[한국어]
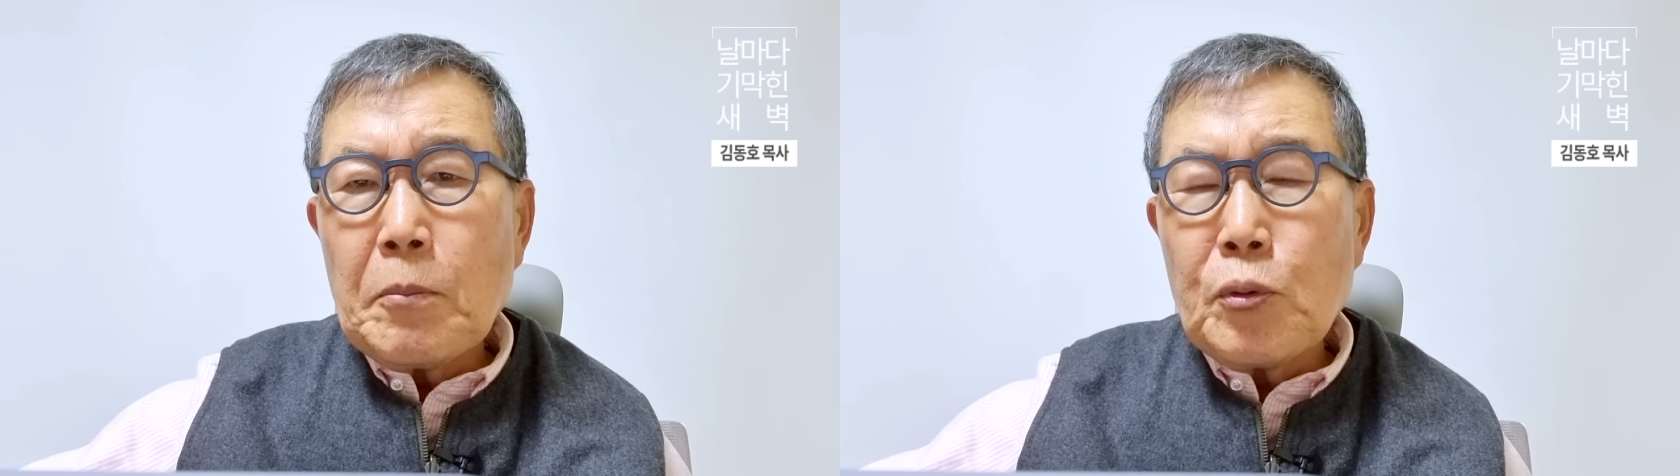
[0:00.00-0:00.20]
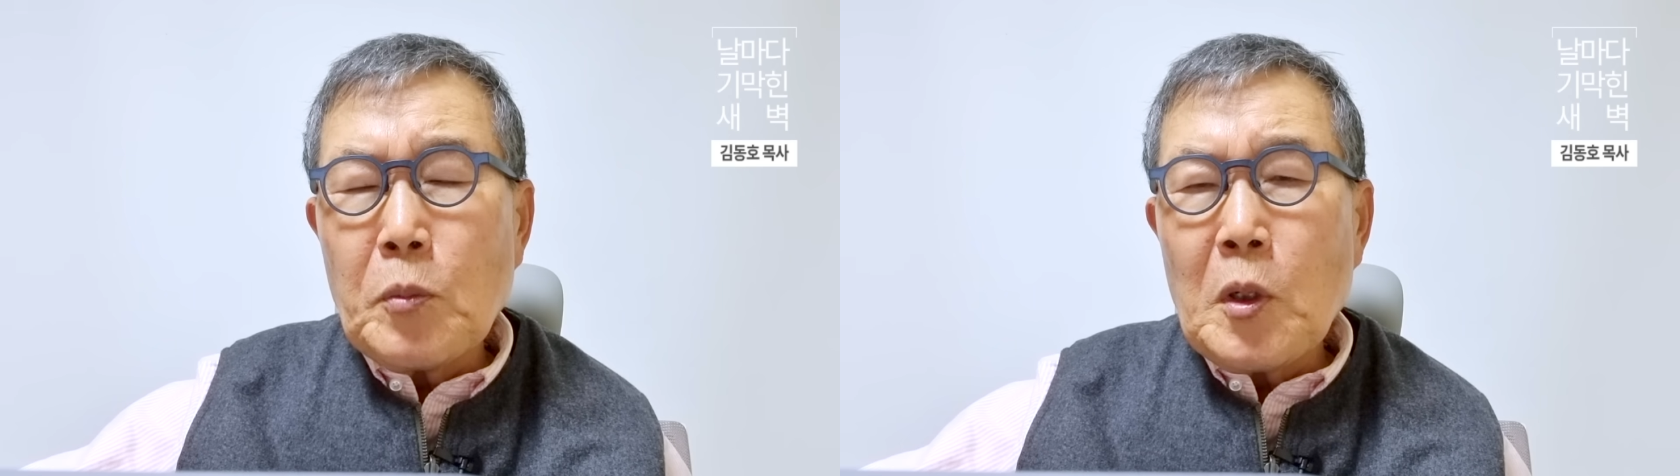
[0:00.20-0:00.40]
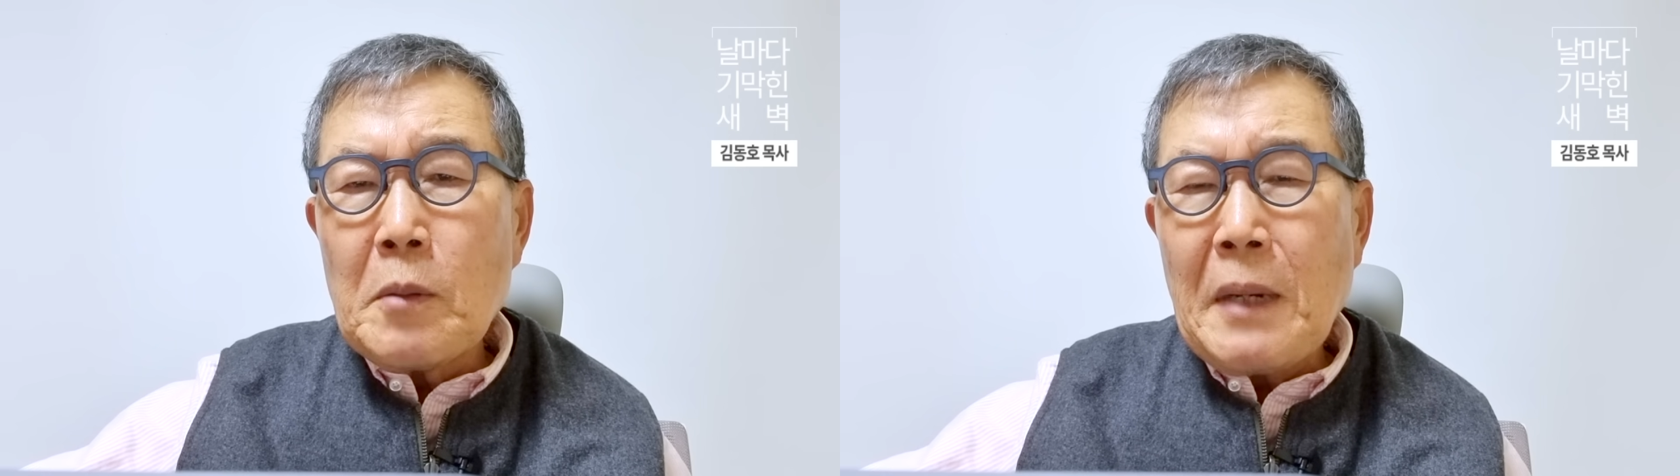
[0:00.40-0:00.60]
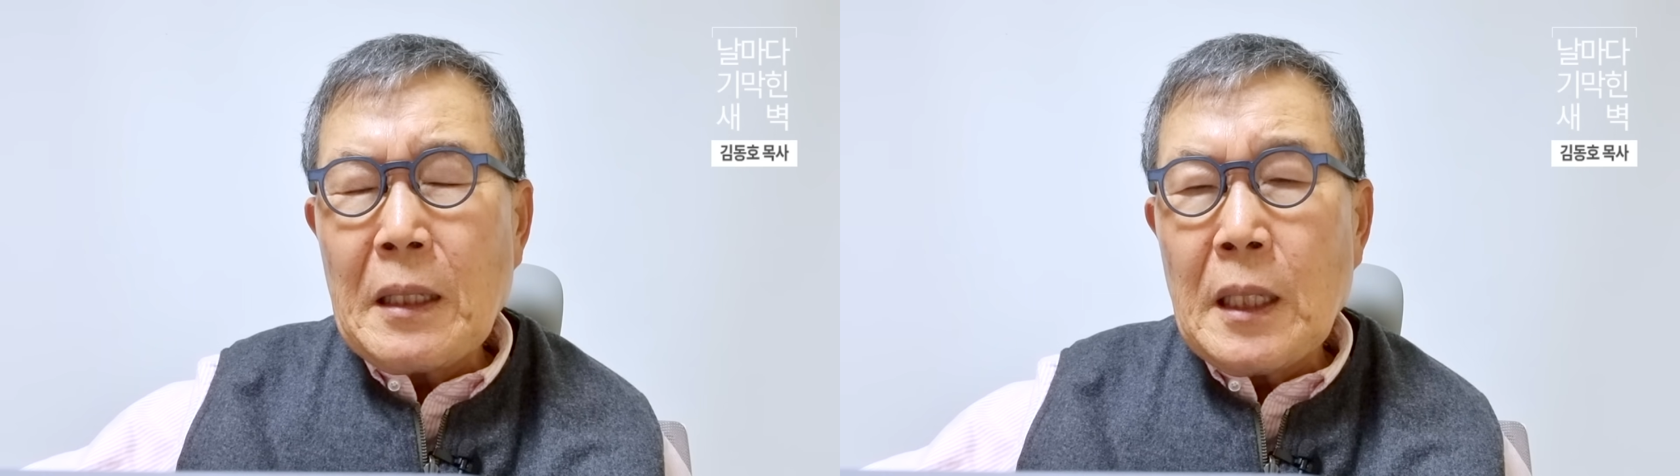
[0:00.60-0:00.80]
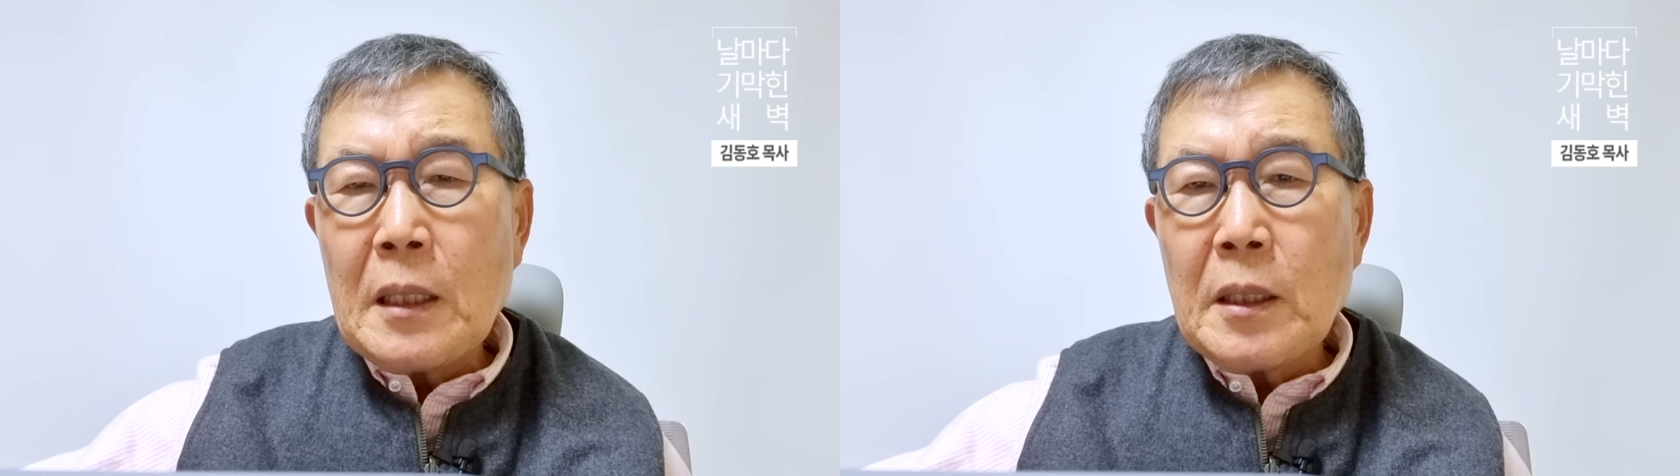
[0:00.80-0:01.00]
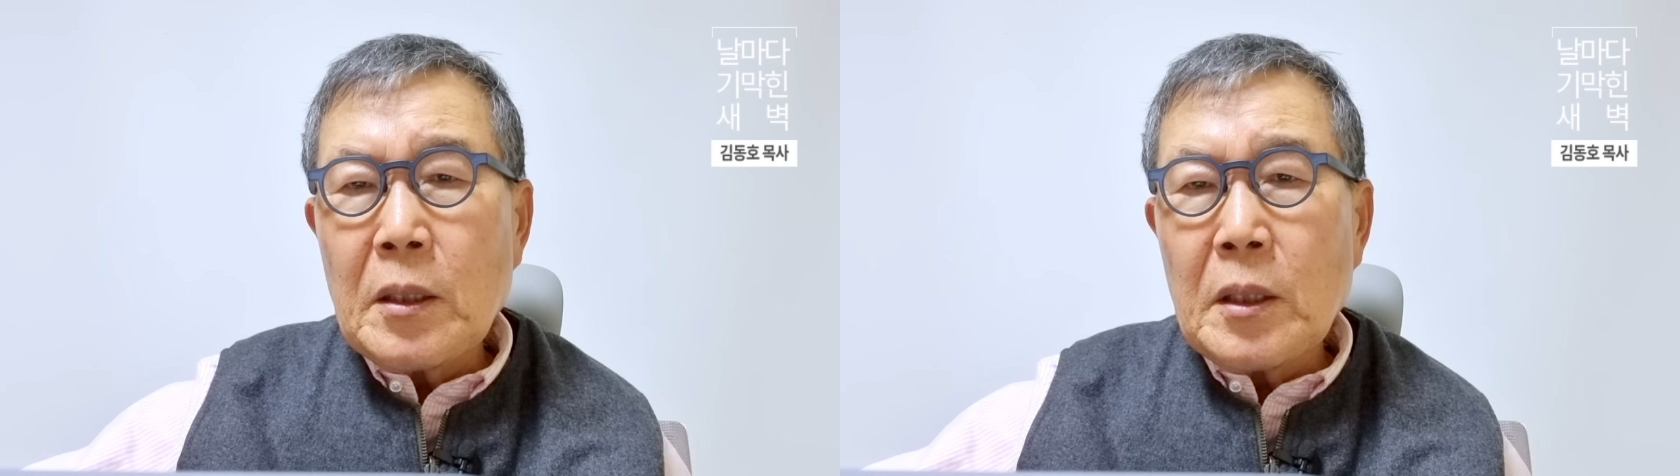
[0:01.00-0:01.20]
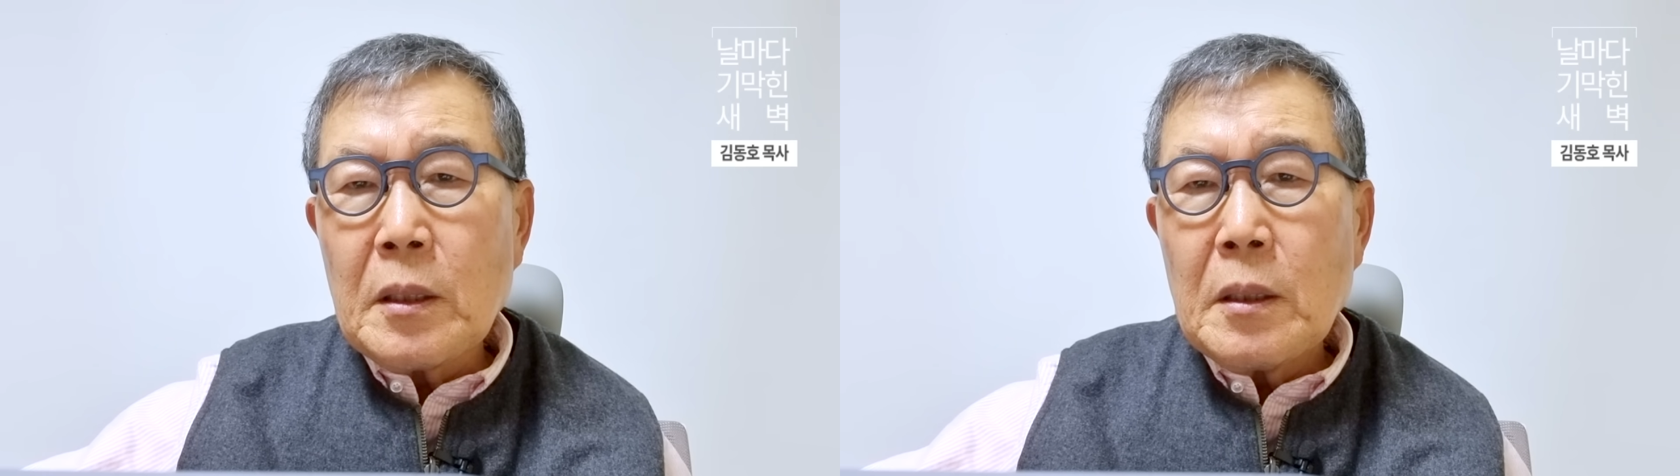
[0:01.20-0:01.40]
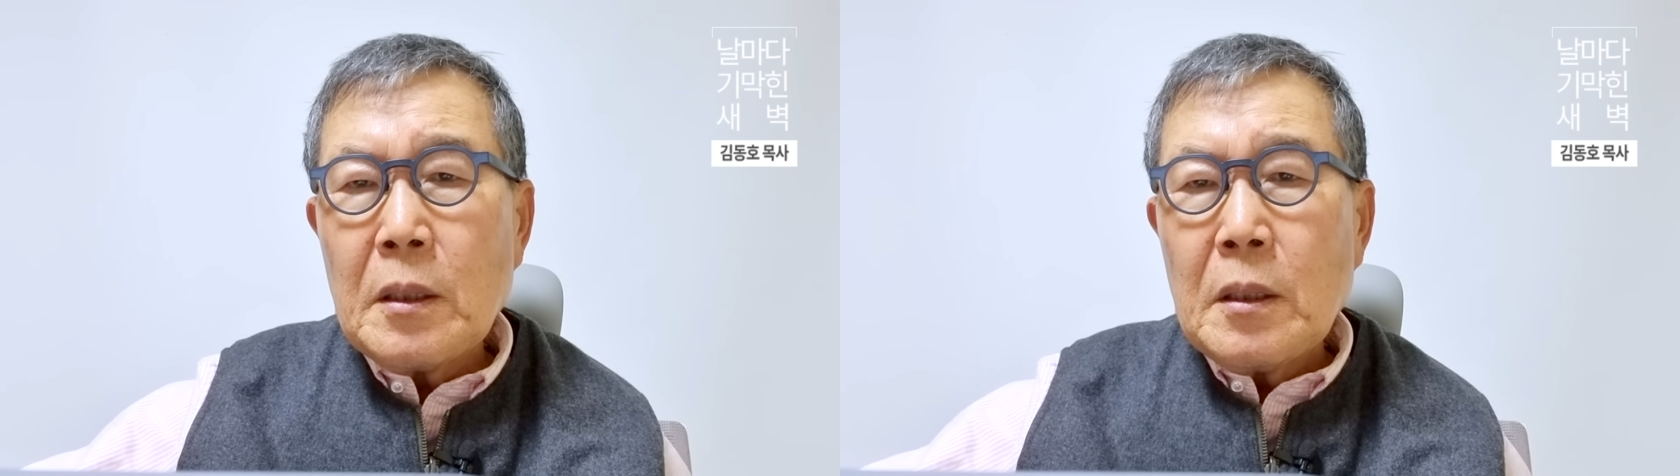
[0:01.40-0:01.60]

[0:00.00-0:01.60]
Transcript: 부모를 만나는 것,